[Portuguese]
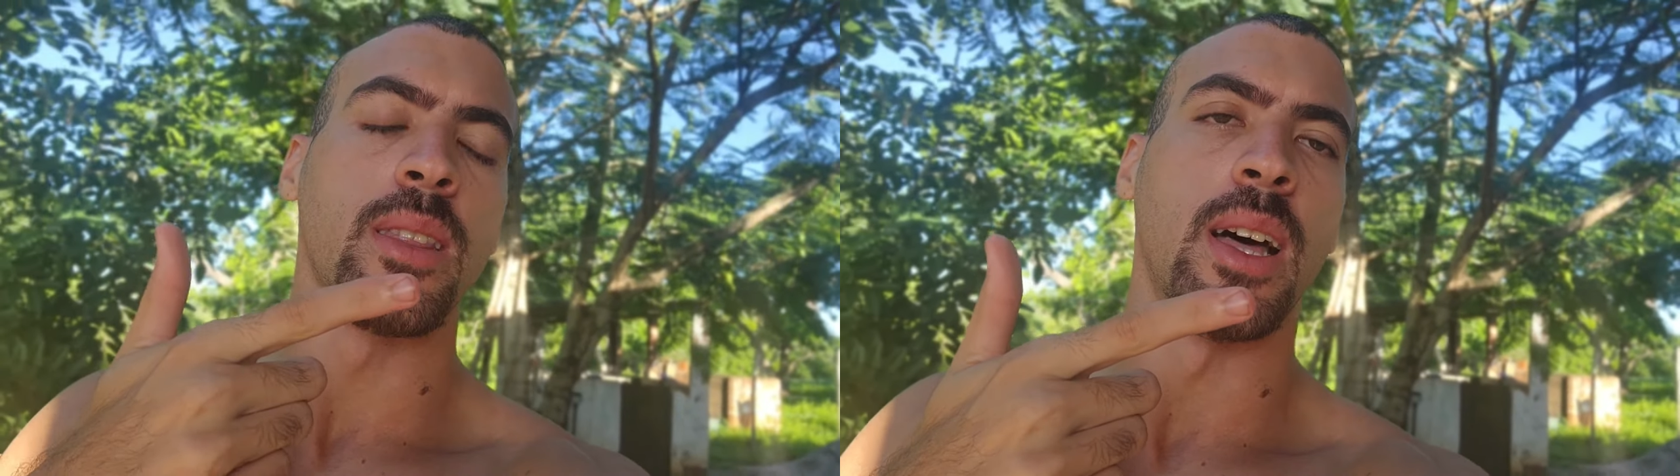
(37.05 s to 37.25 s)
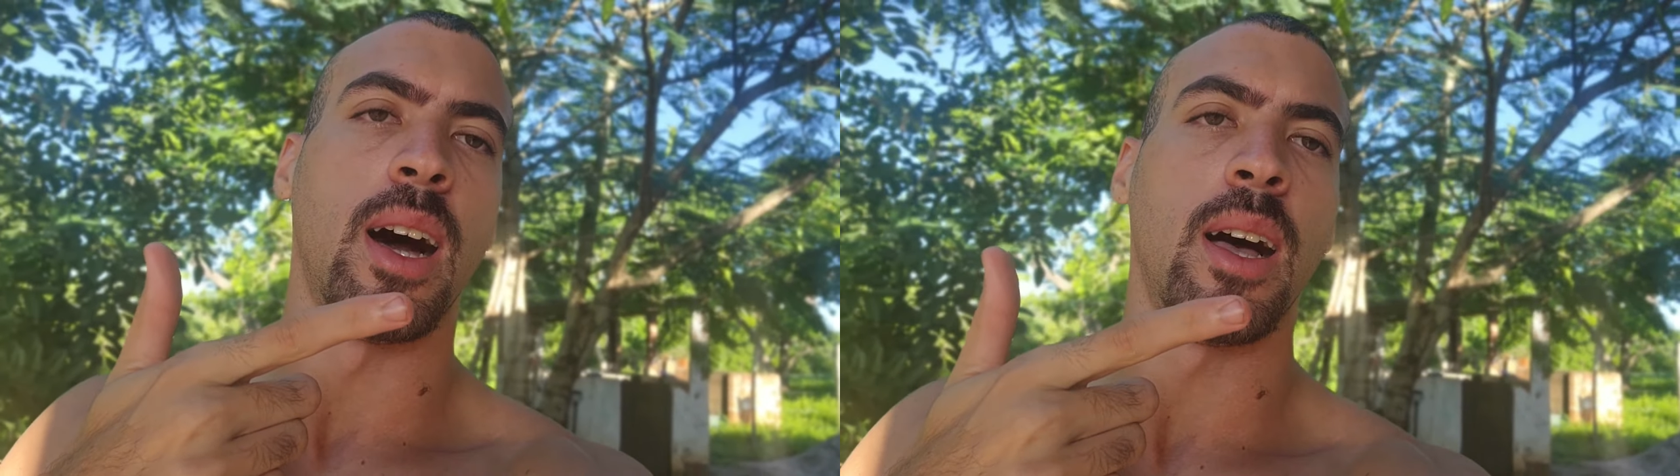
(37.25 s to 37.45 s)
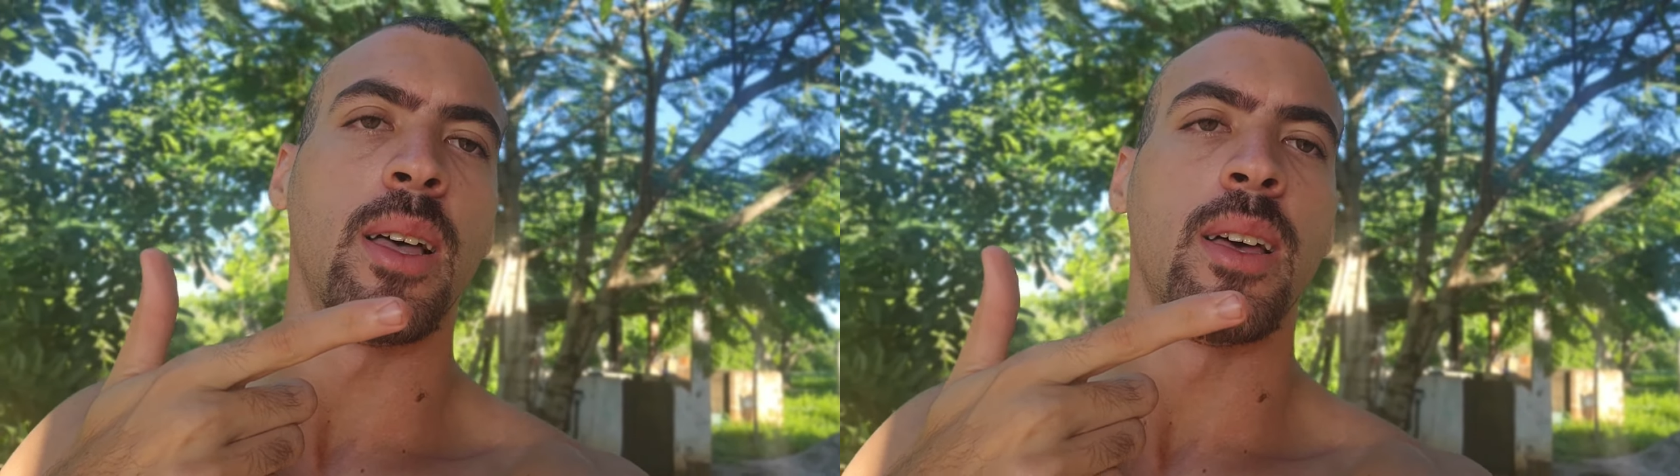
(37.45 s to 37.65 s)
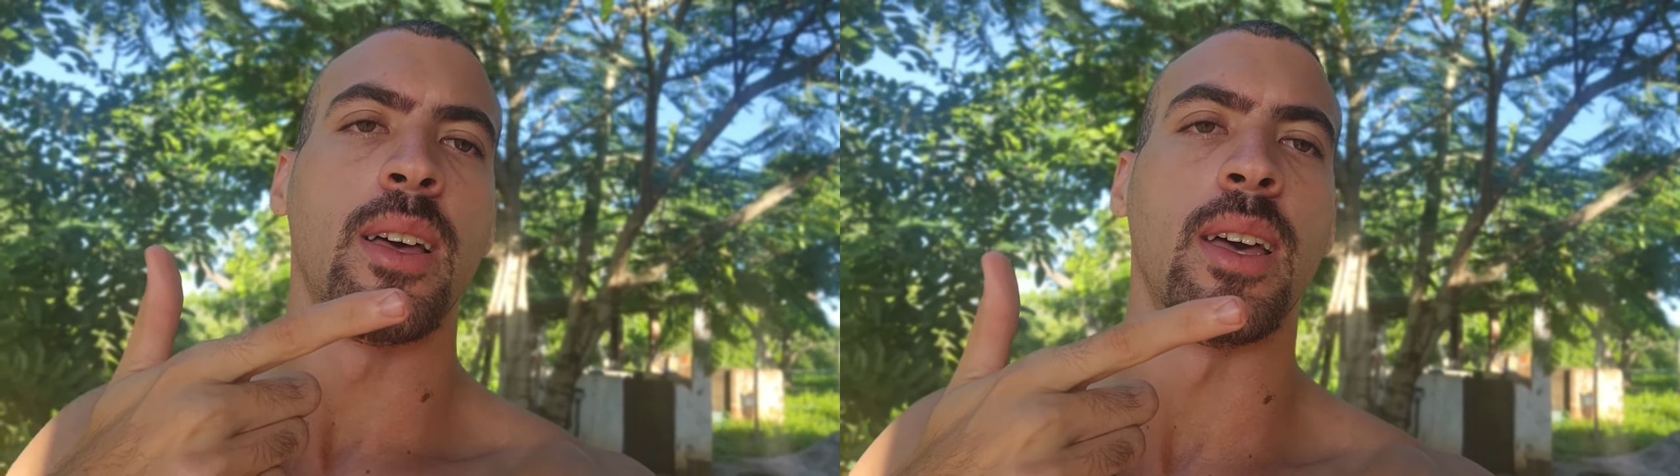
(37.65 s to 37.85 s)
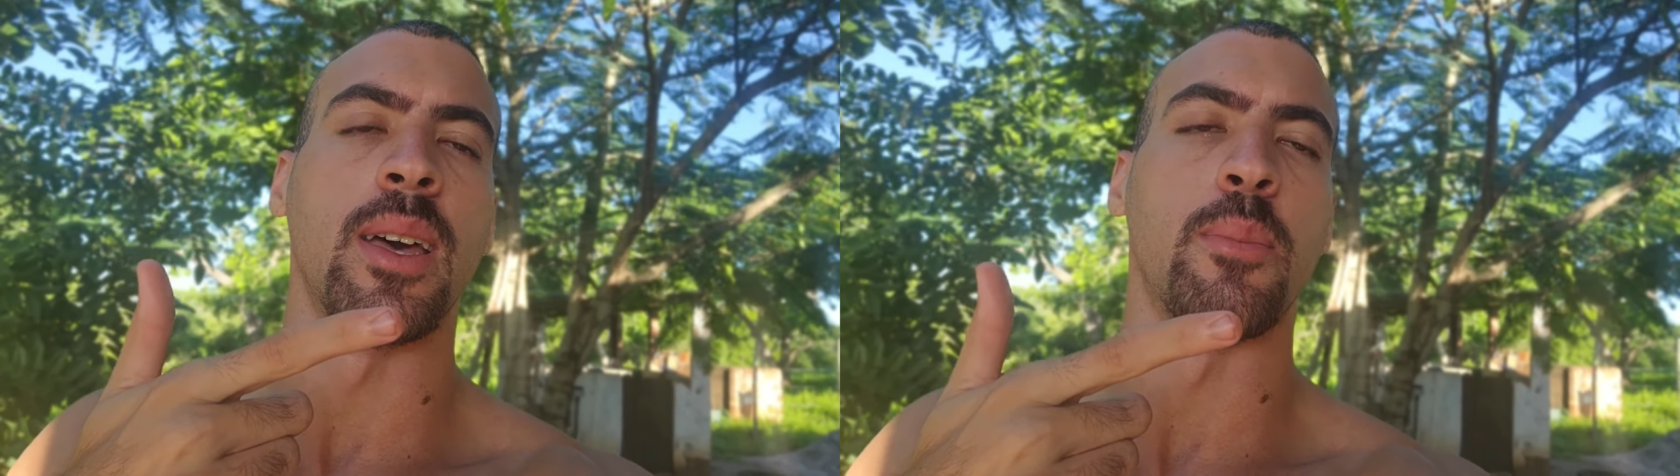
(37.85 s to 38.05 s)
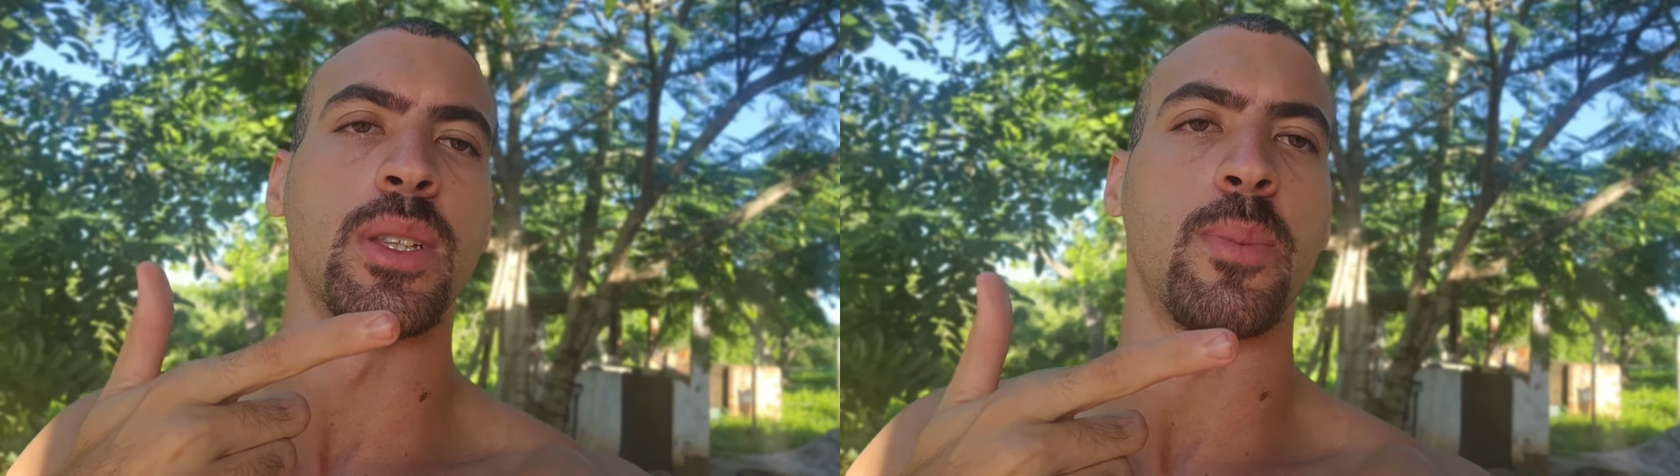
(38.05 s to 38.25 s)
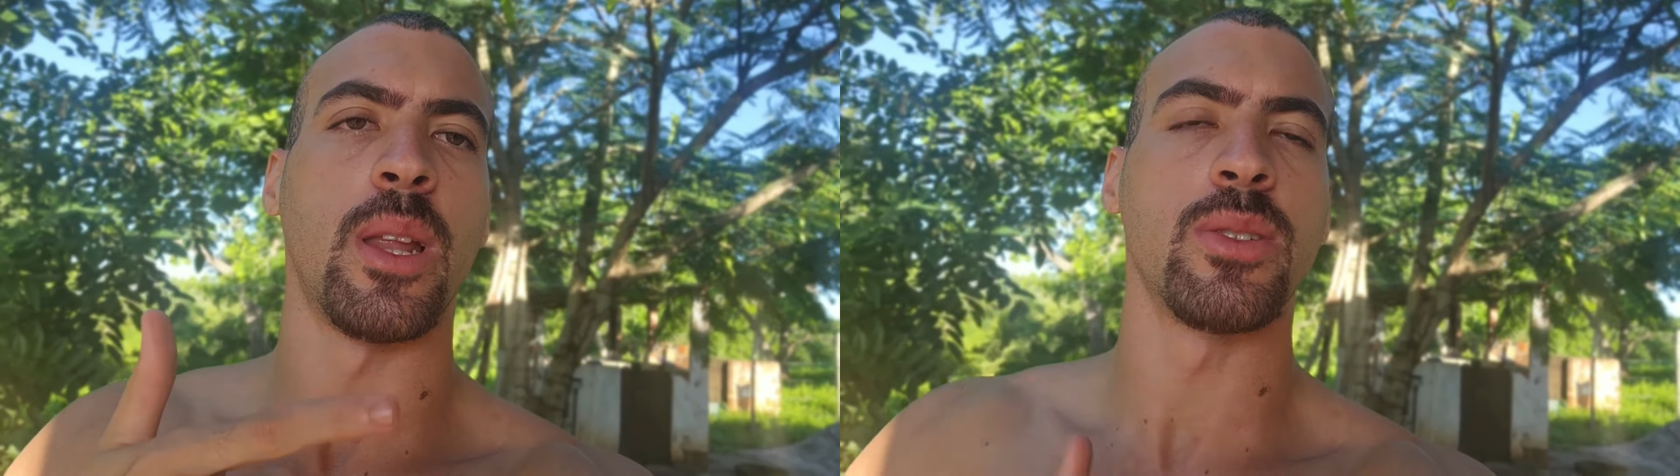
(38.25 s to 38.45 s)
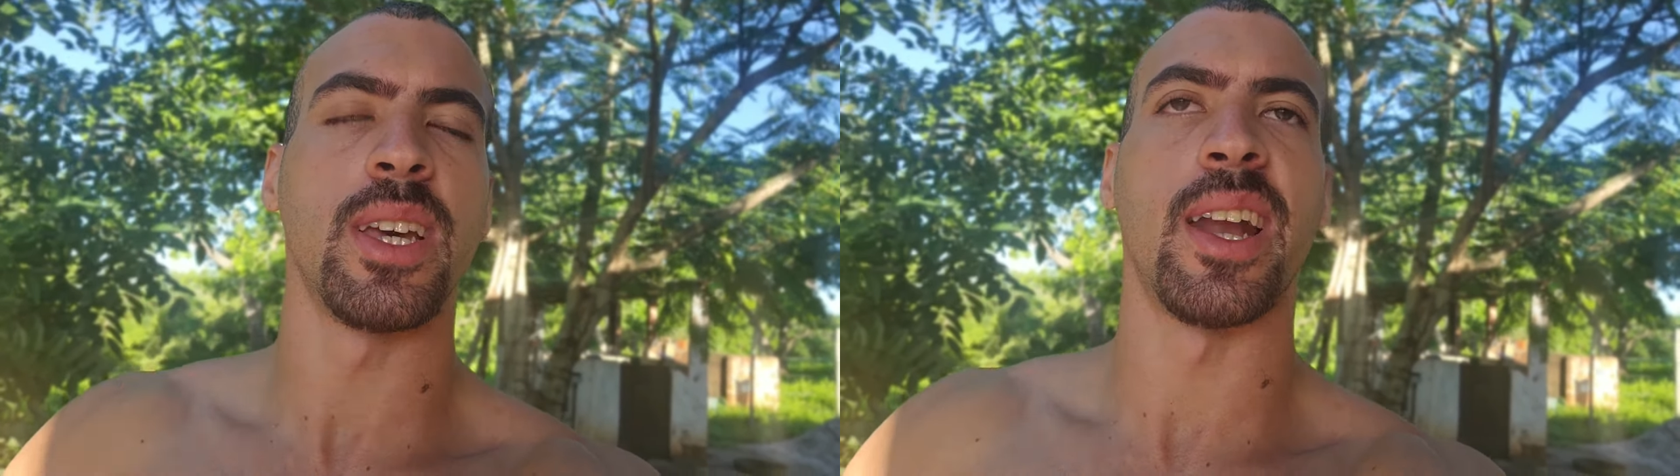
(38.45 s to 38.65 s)
da é, Polícia
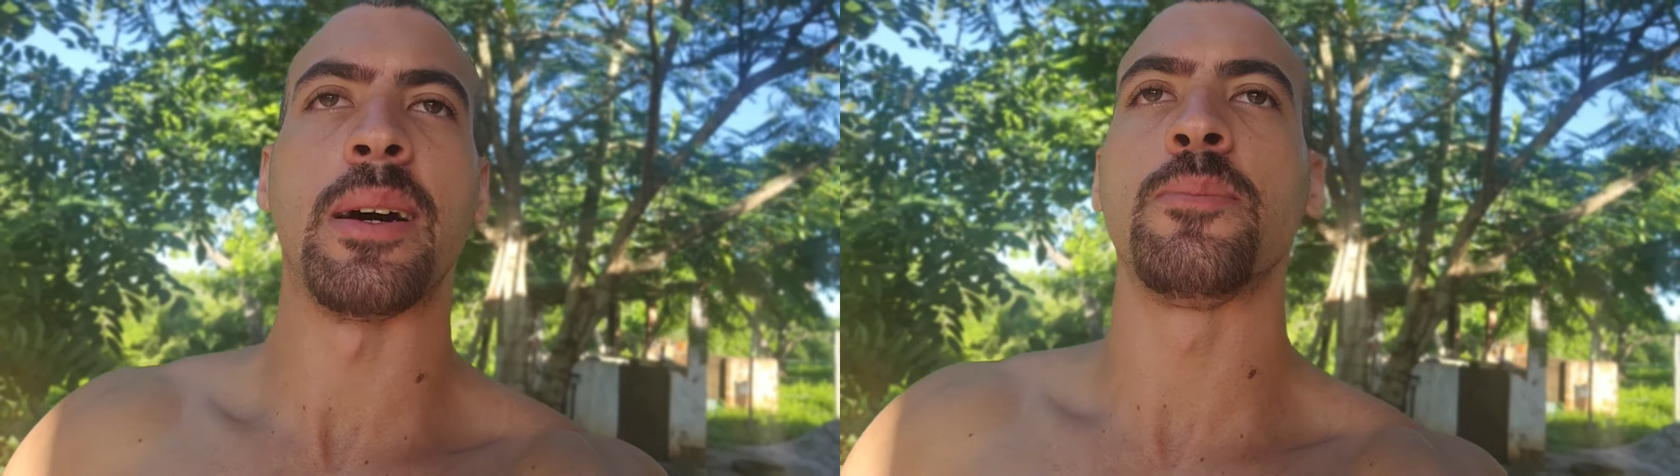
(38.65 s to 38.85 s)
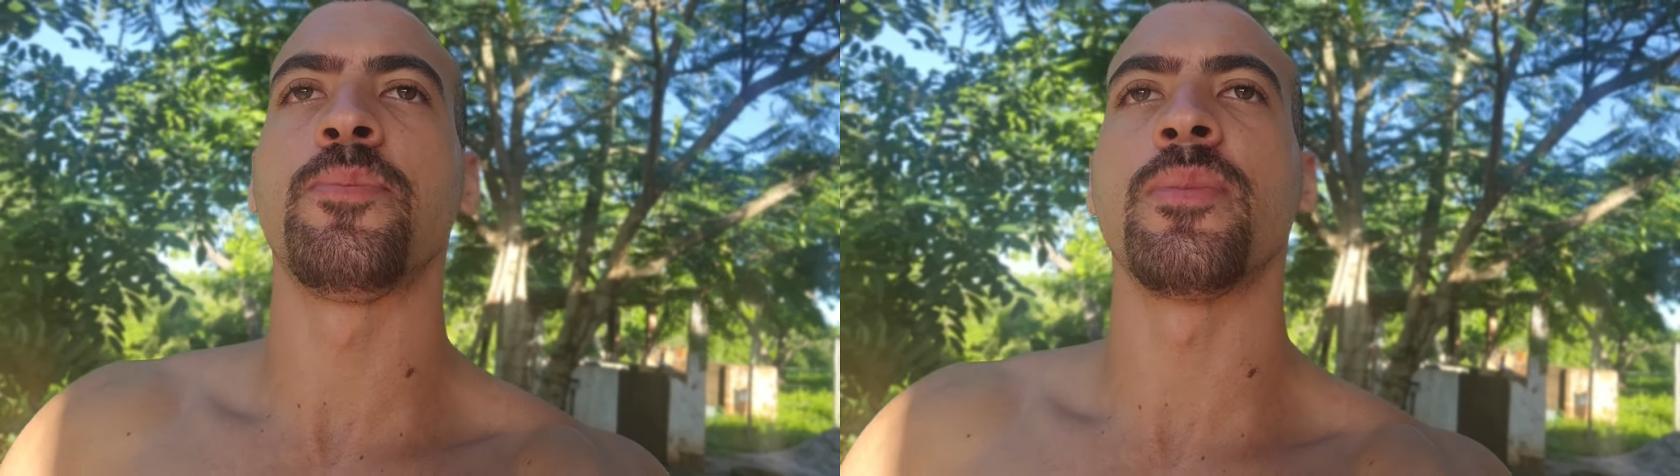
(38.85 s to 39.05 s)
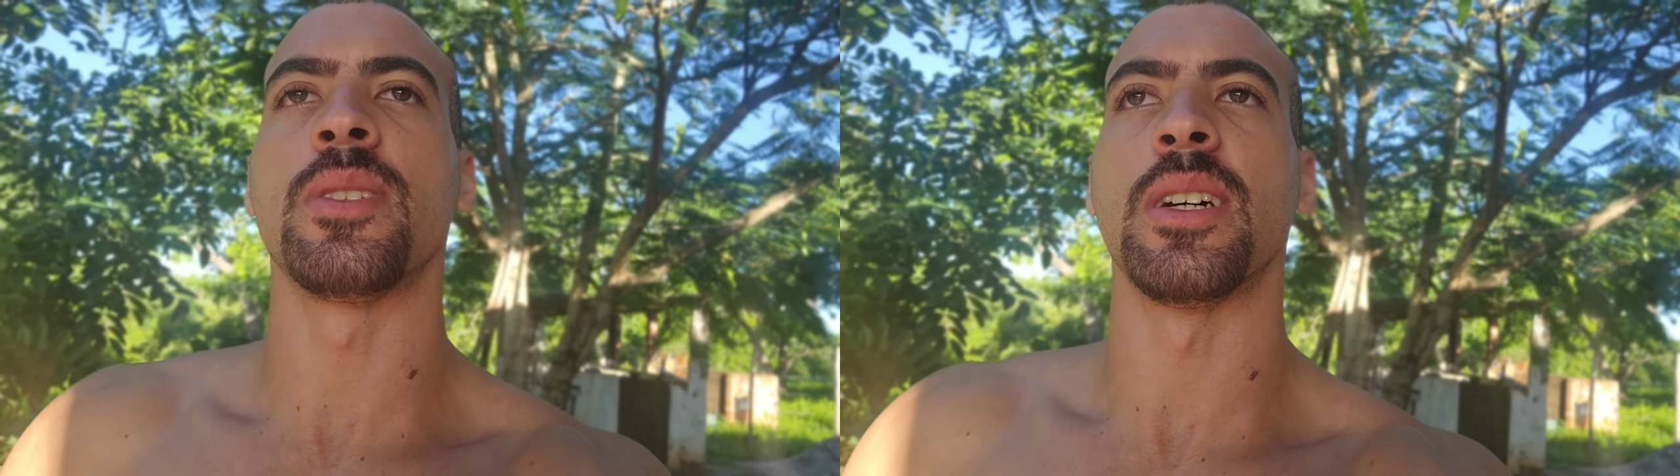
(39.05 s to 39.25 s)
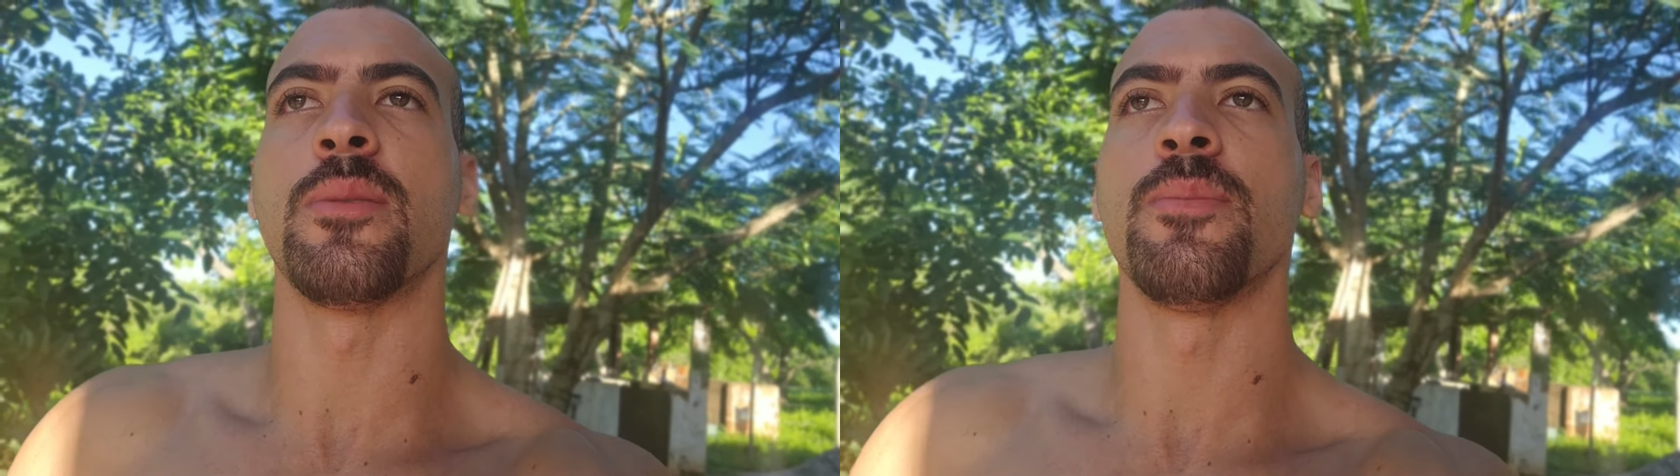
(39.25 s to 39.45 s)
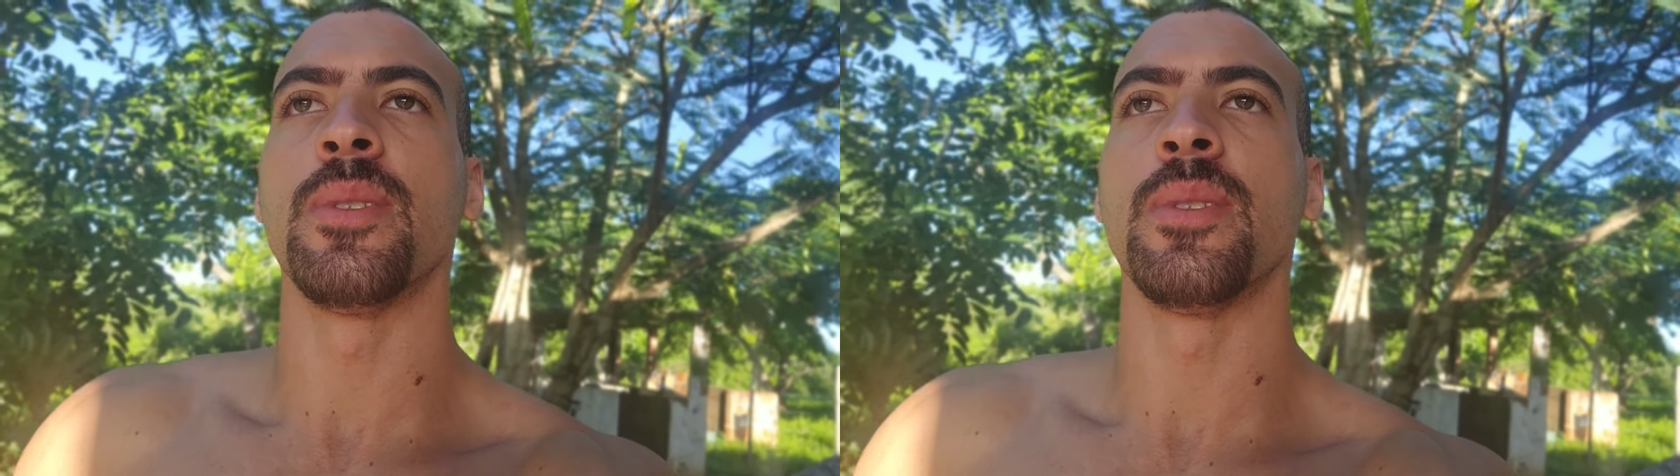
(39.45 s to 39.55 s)
Penal do Ceará, certo?